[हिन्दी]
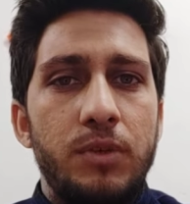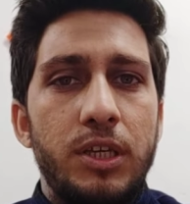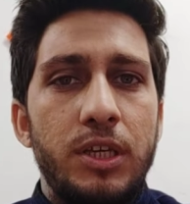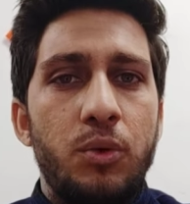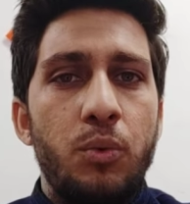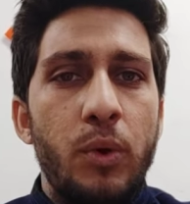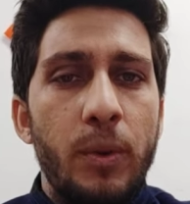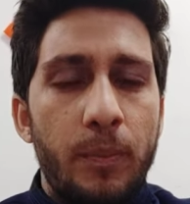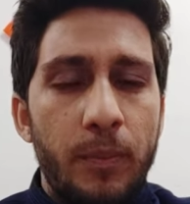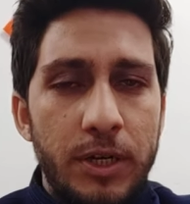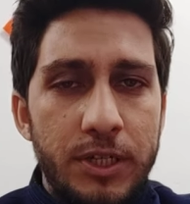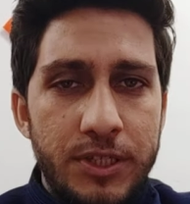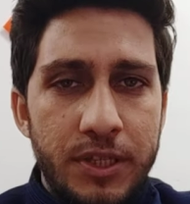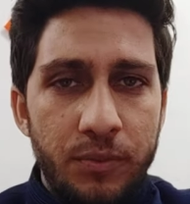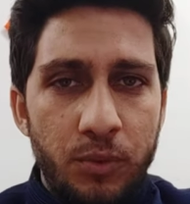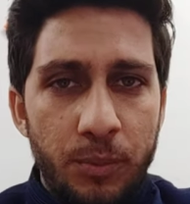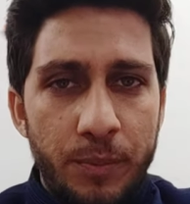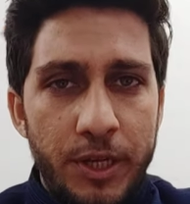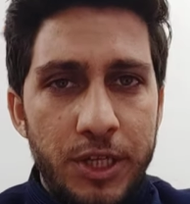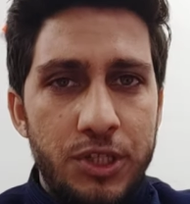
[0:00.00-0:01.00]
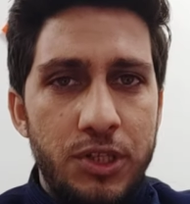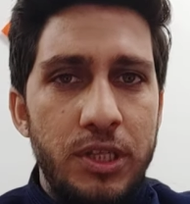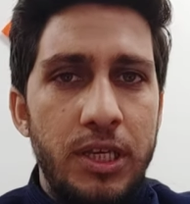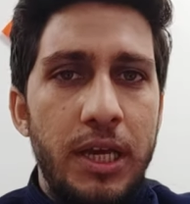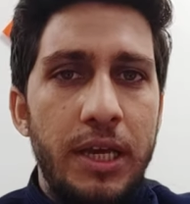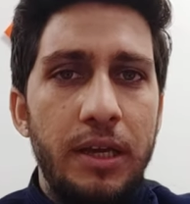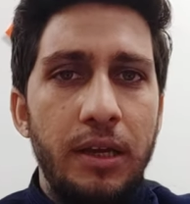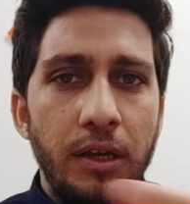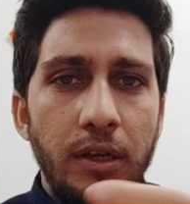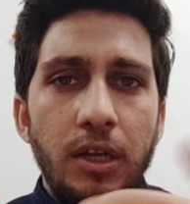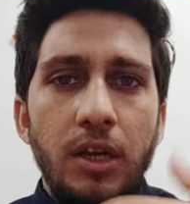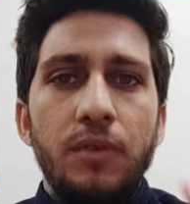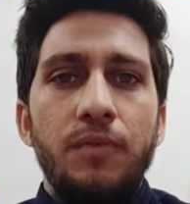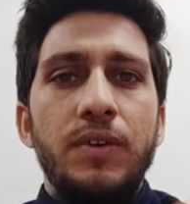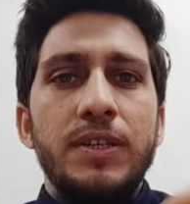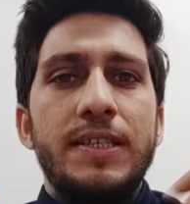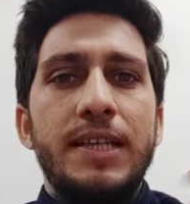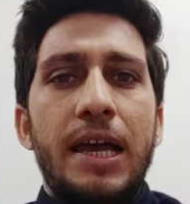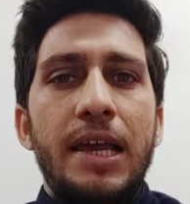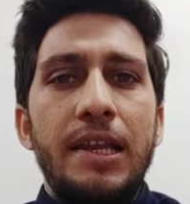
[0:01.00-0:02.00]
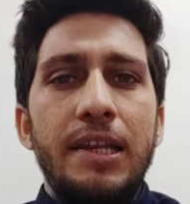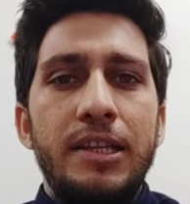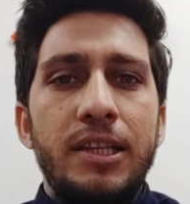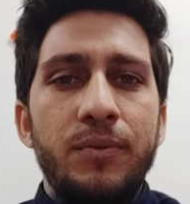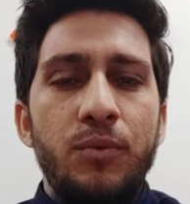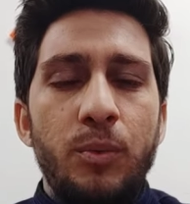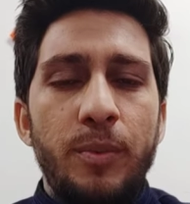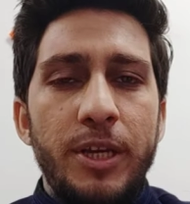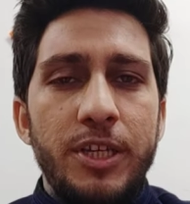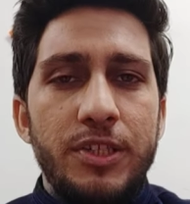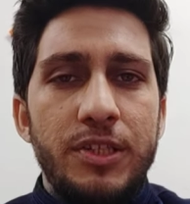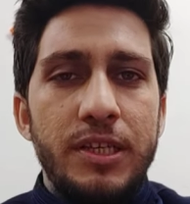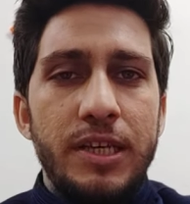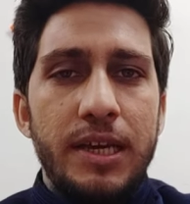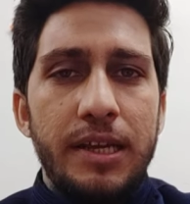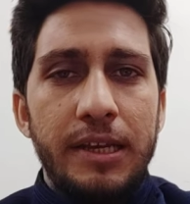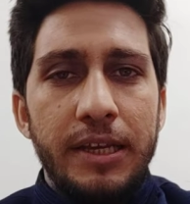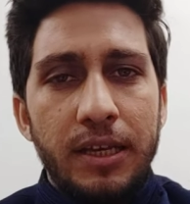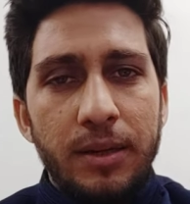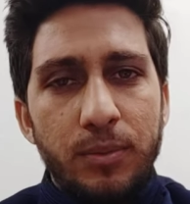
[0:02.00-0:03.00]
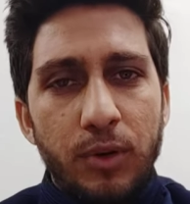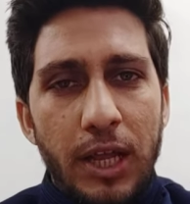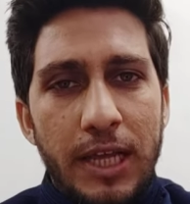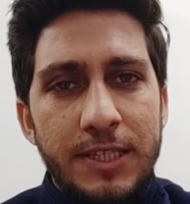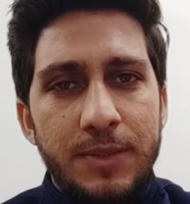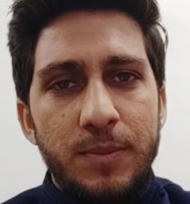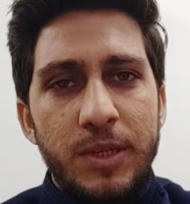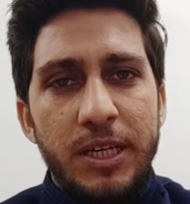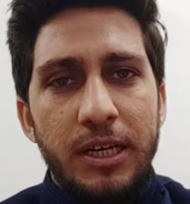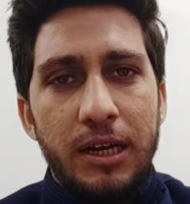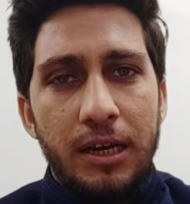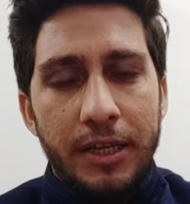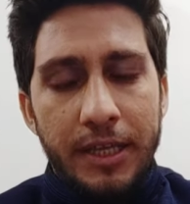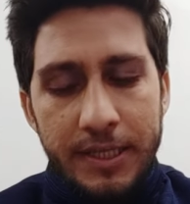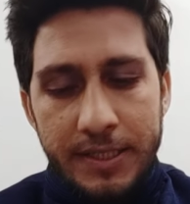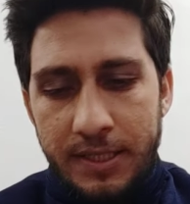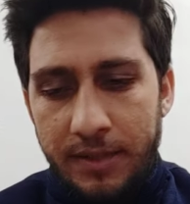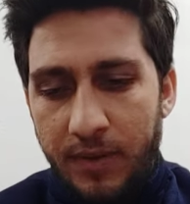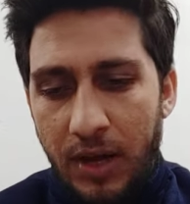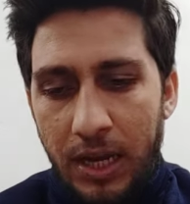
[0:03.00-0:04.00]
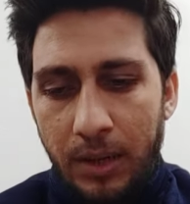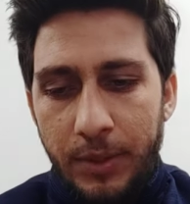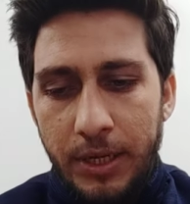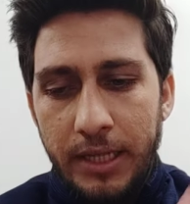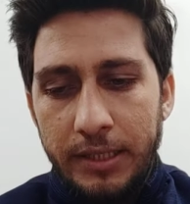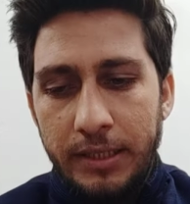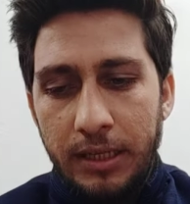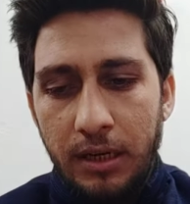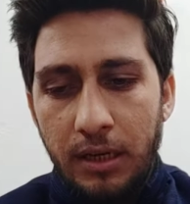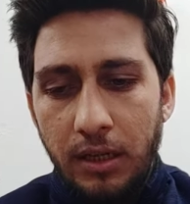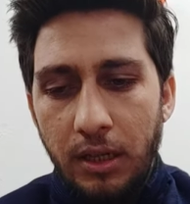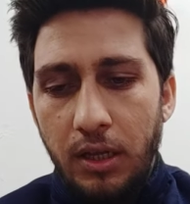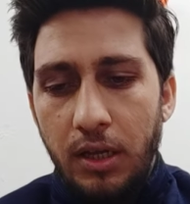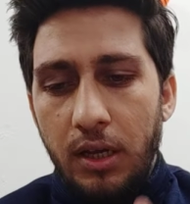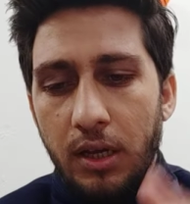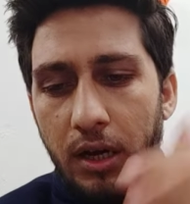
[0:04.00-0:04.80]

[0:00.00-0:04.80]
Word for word: इक्विपमेंट्स थे वो बेच दिए वसाइल थे वो बेच दिए लेकिन मुलाजमीन का क्या सवाल बड़ा था